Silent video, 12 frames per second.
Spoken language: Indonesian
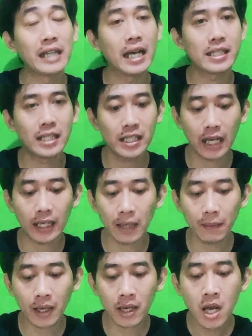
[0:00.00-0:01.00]
nggak sih karena
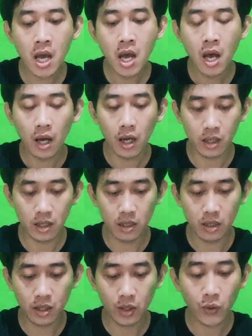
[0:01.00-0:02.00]
emang
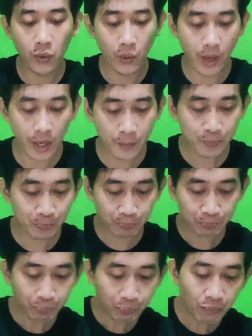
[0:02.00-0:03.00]
uh, gue
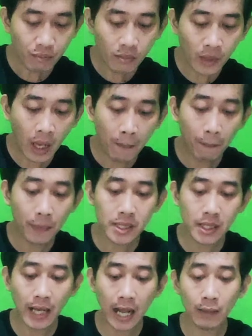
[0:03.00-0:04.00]

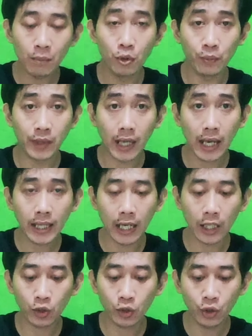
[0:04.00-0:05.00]
pesan albumnya
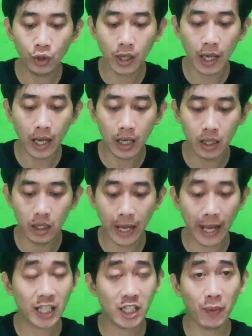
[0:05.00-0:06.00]
yaitu uh,
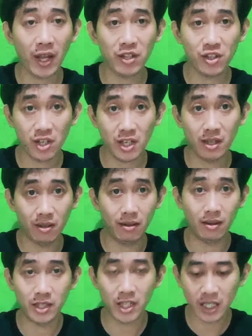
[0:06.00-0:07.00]
expansion
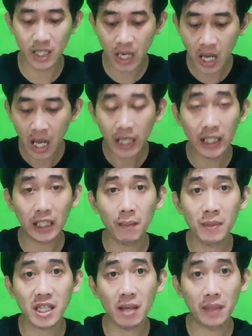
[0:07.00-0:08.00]
jadi
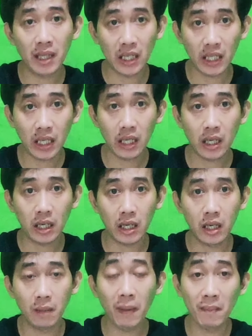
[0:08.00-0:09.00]
kita bisa milih
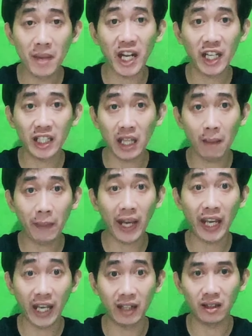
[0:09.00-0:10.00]
uh, member yang kita
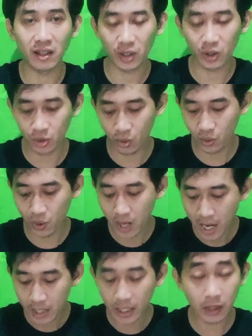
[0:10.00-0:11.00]
pengen gitu
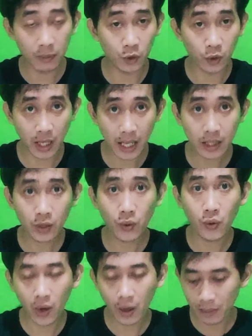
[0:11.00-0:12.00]
dan kebetulan
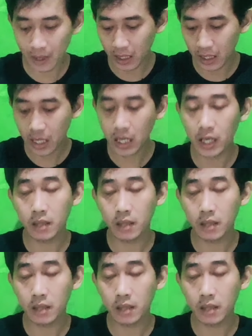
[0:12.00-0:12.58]
gue pilih